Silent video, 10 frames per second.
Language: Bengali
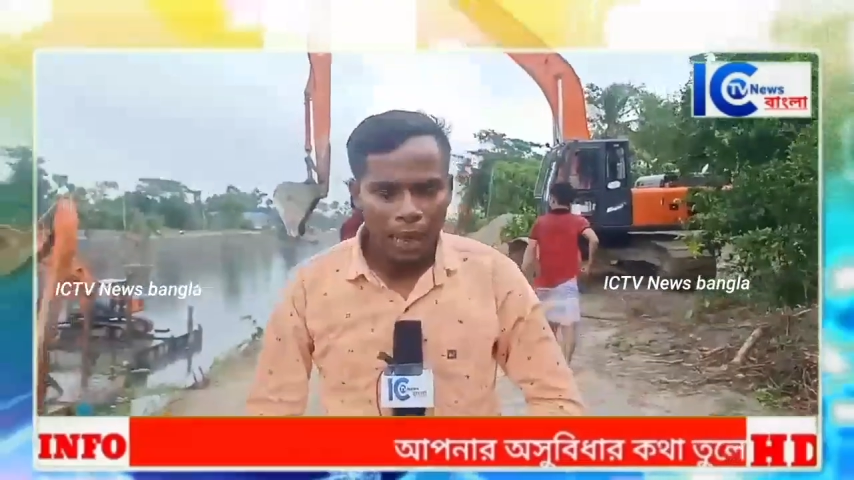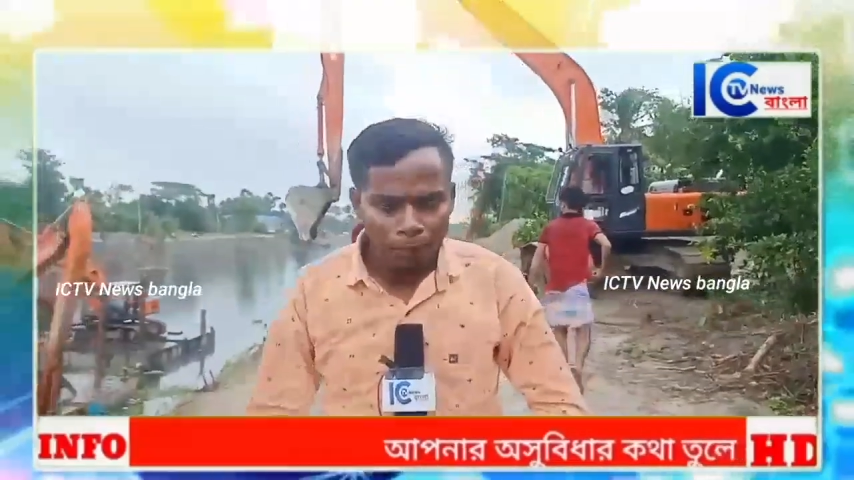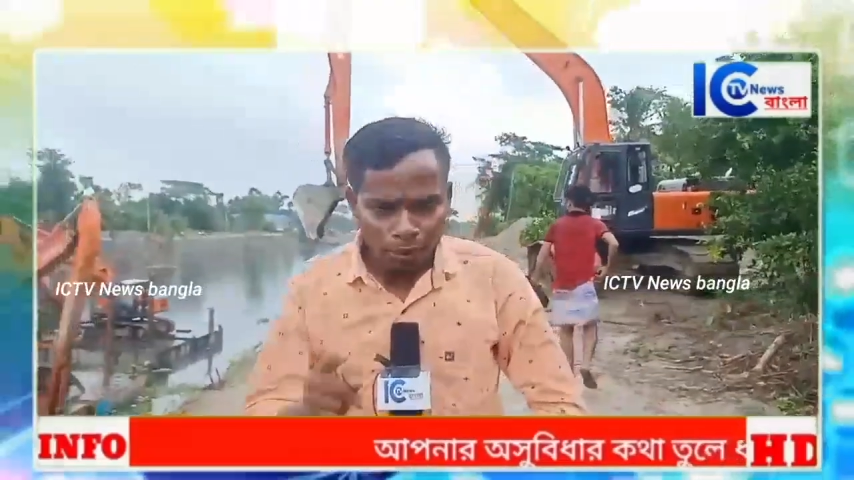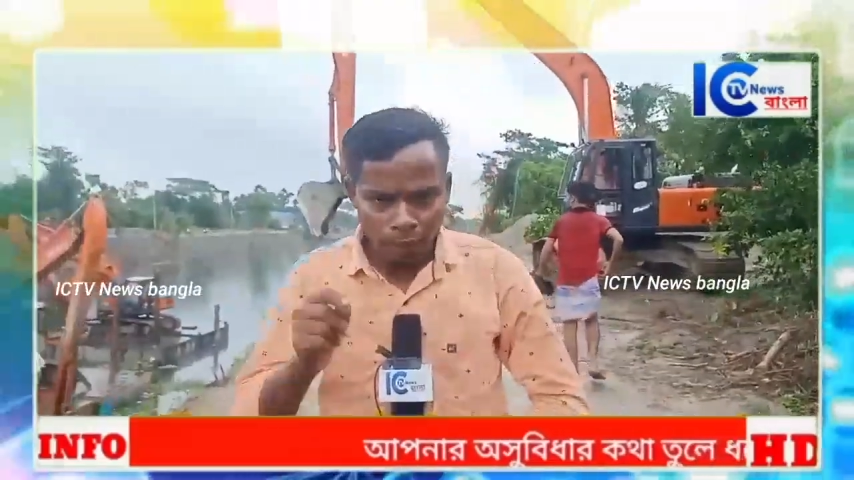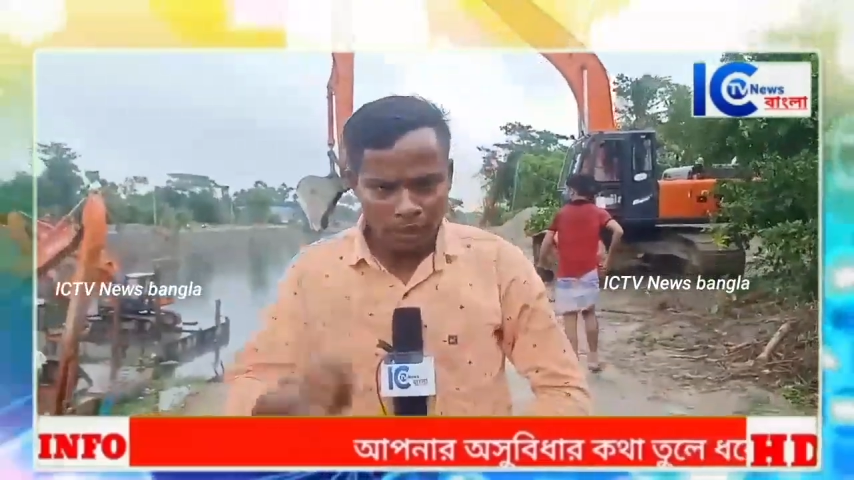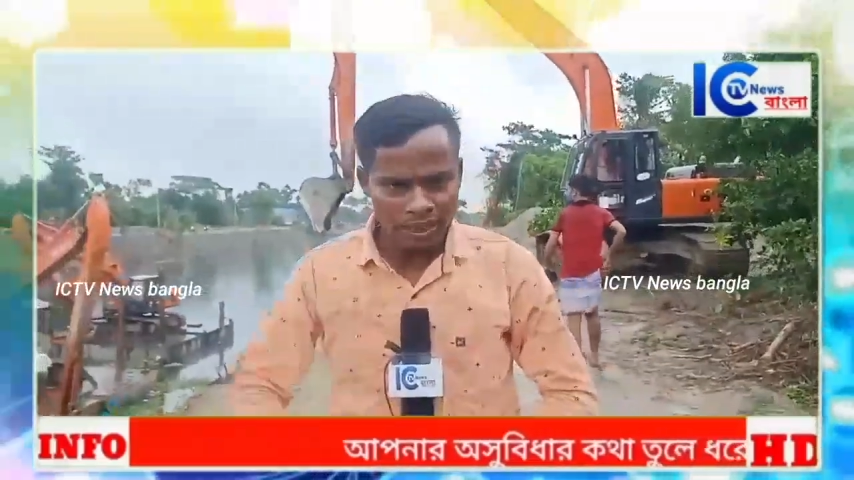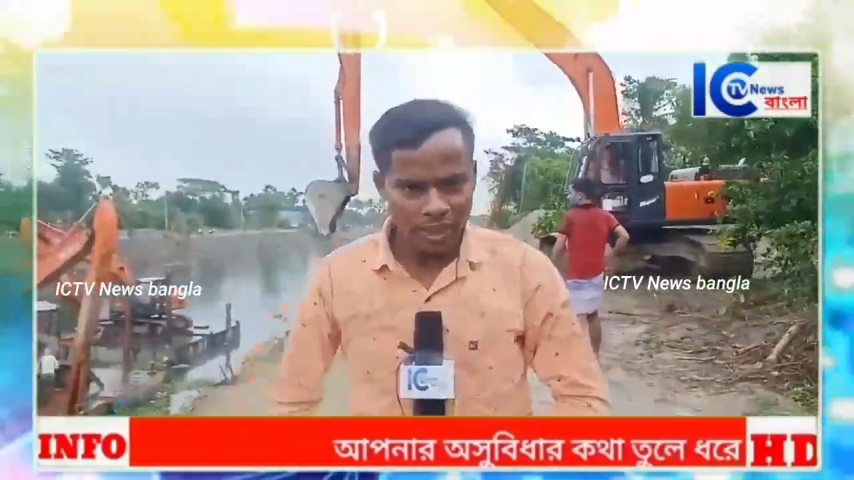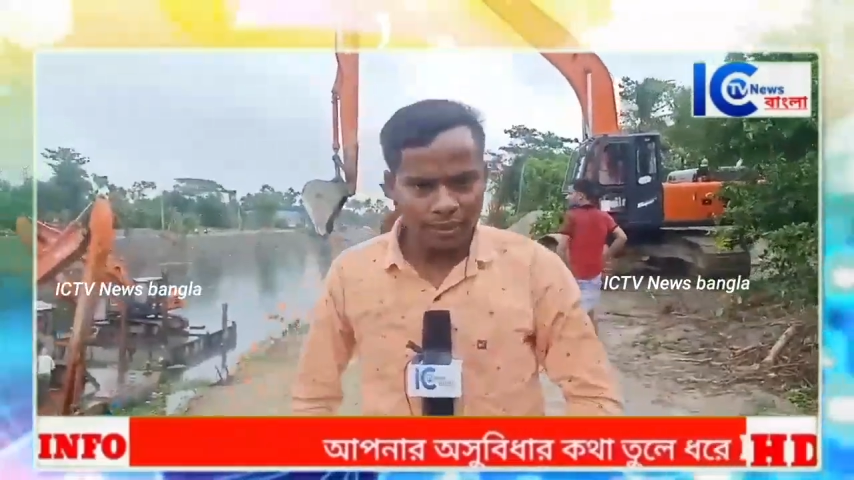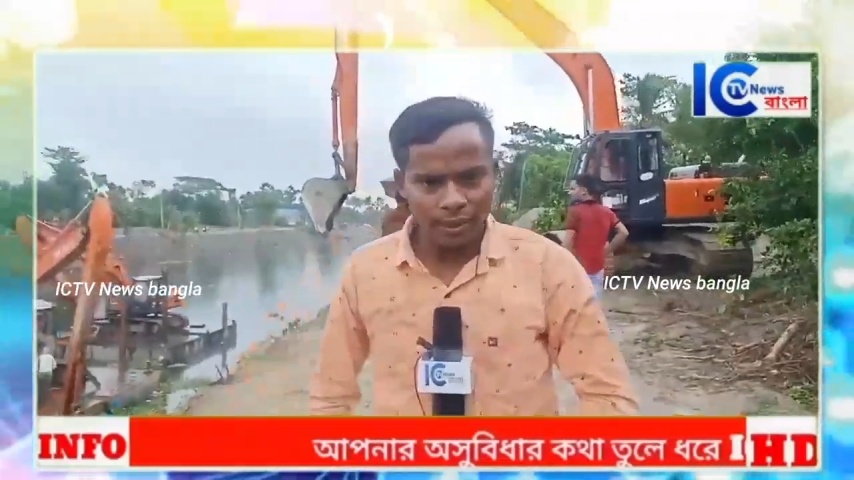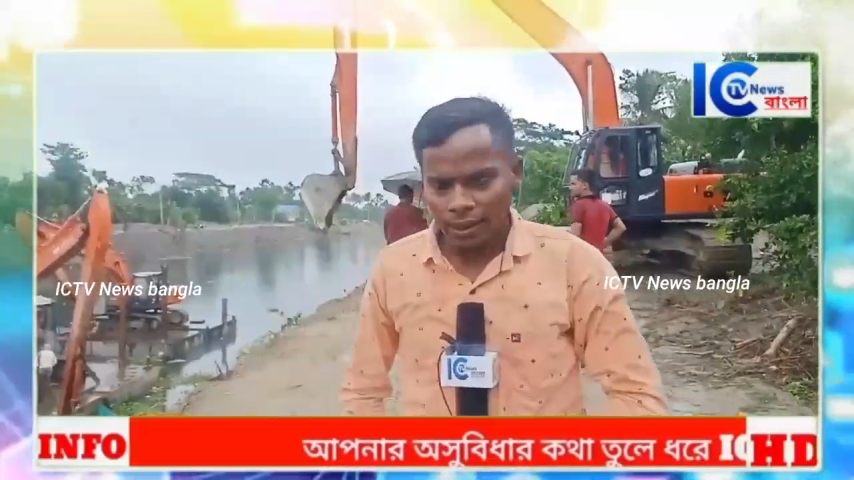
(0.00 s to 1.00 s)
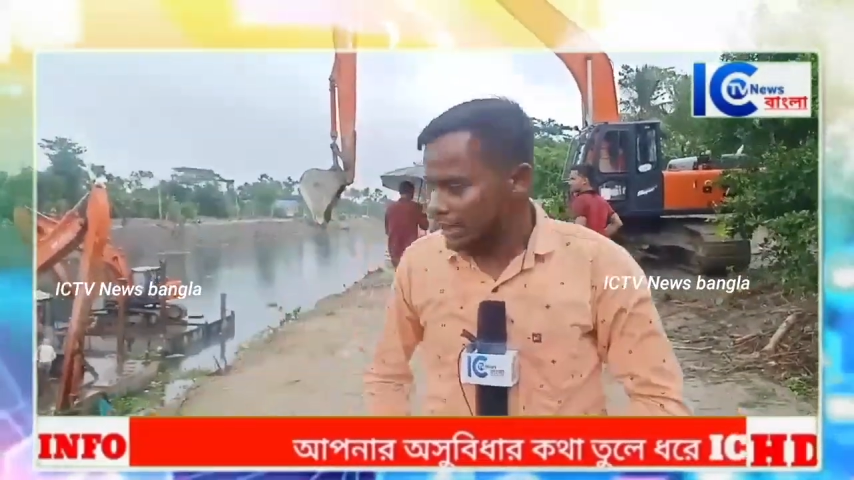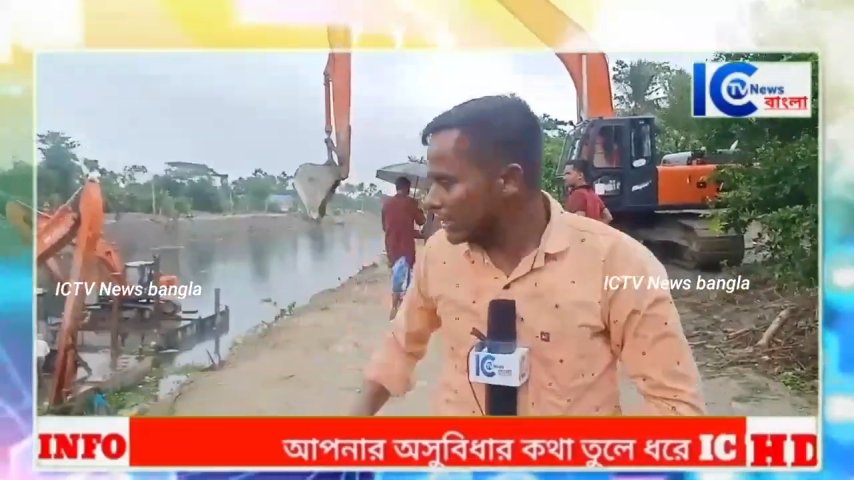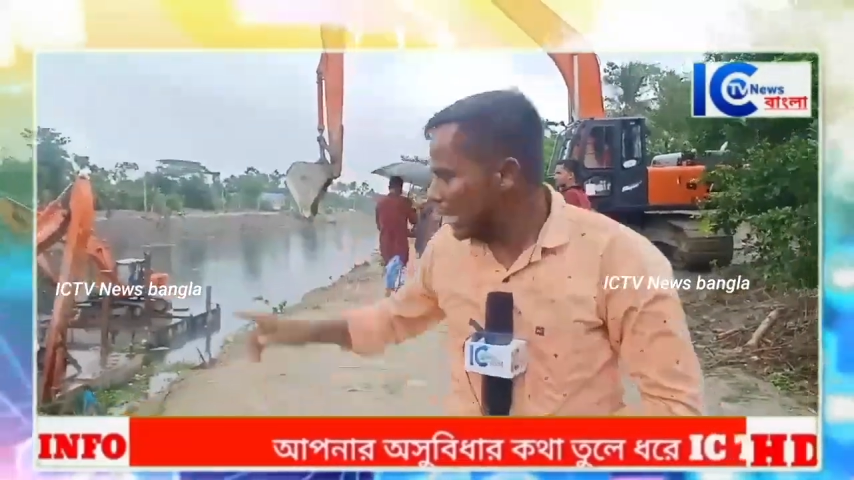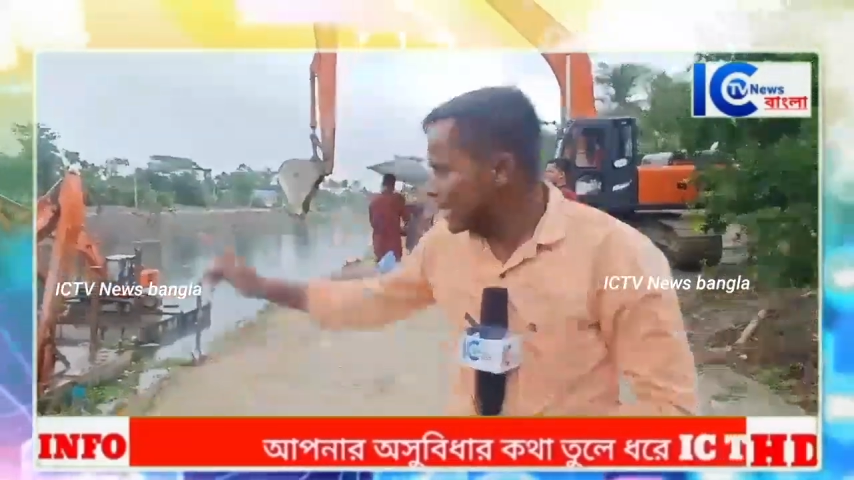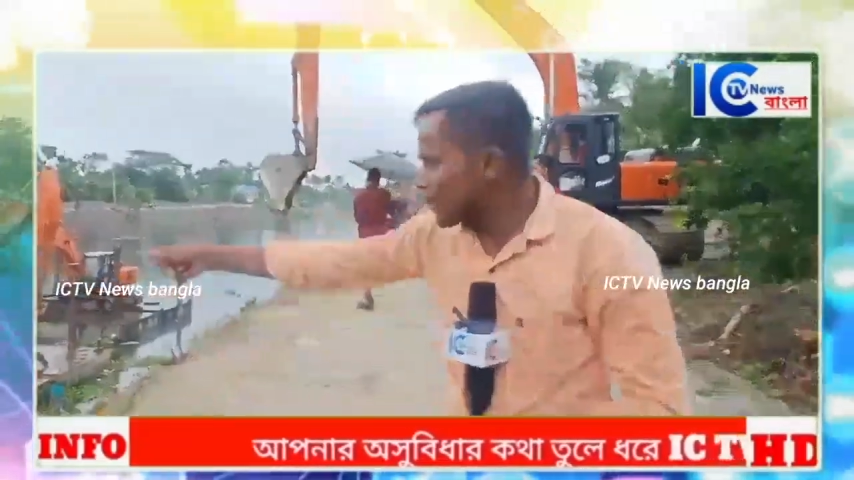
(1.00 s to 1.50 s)
এই মুহূর্তে আমি সেই জায়গায় দাঁড়িয়ে আছি
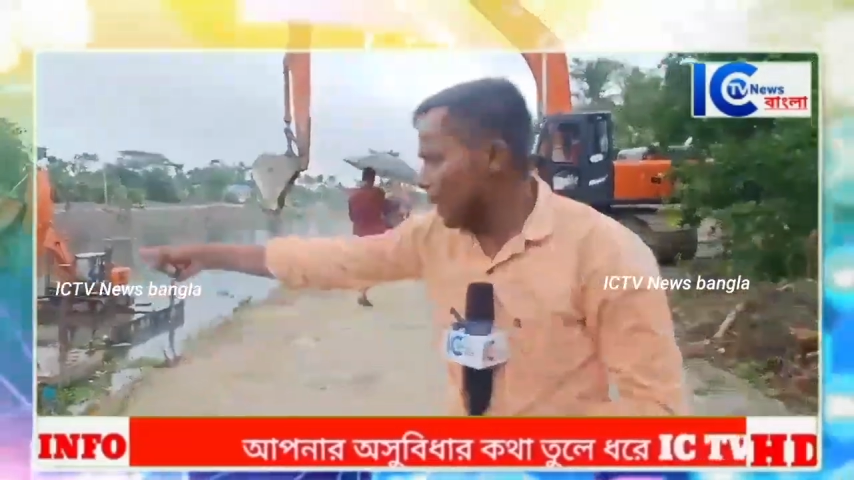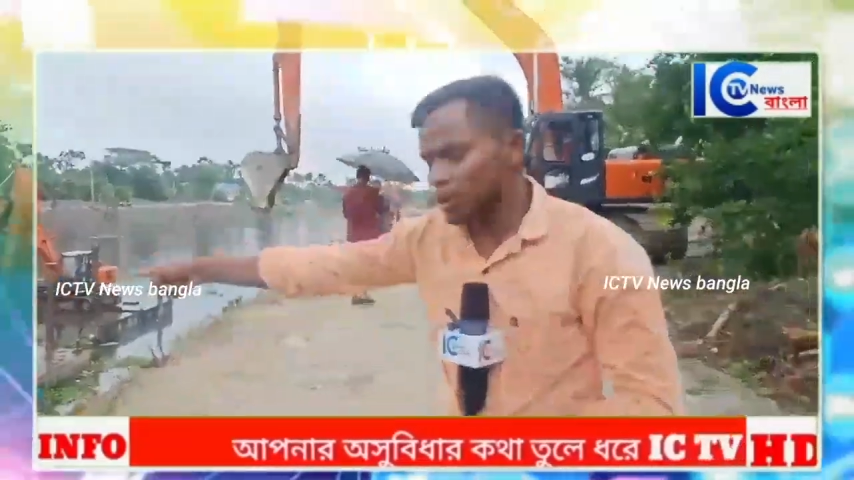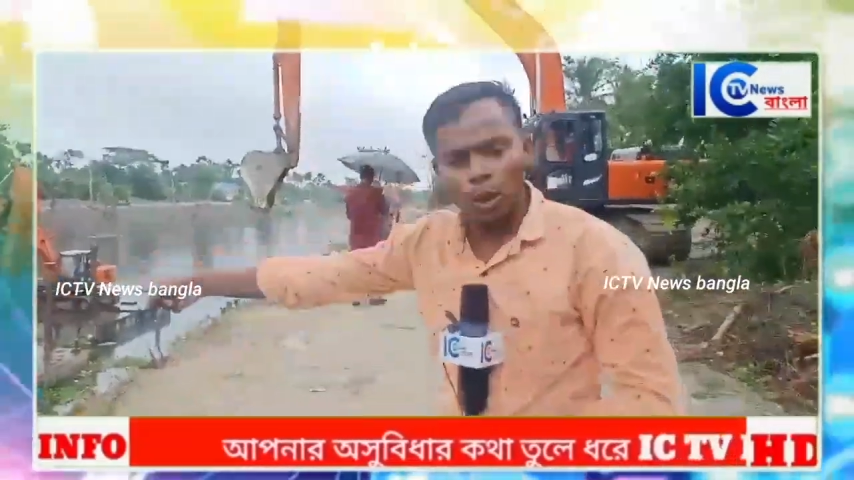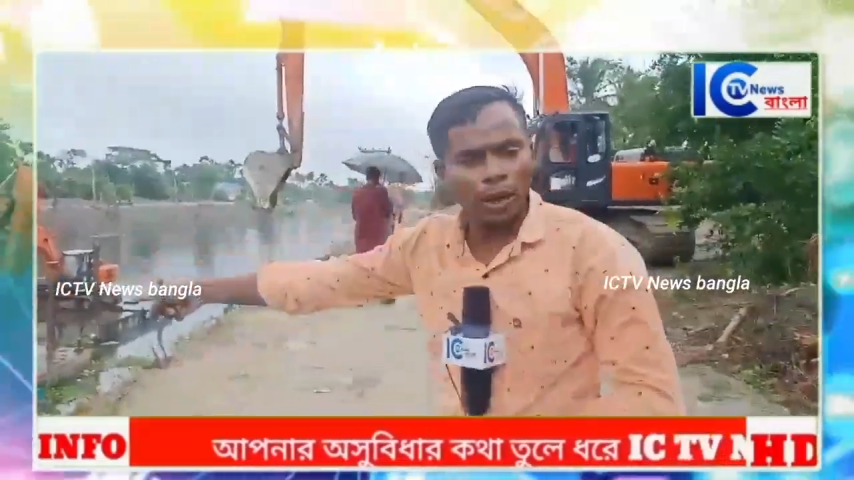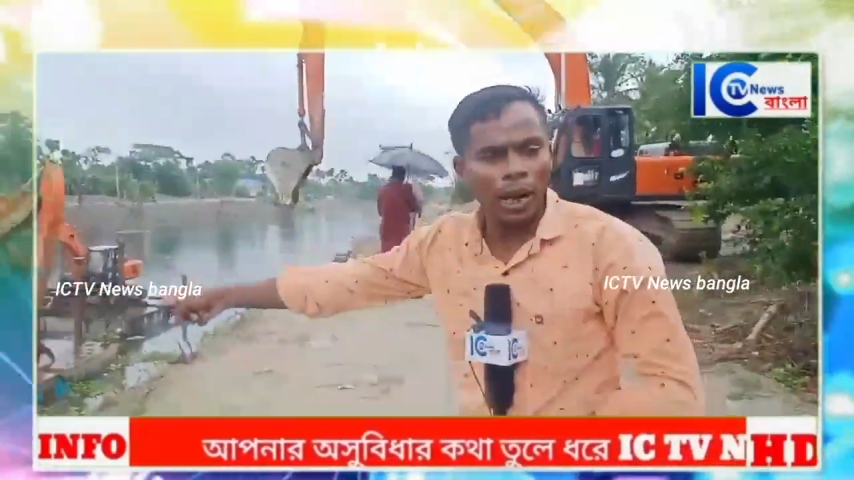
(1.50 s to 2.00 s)
যে এই যে বাগজোলা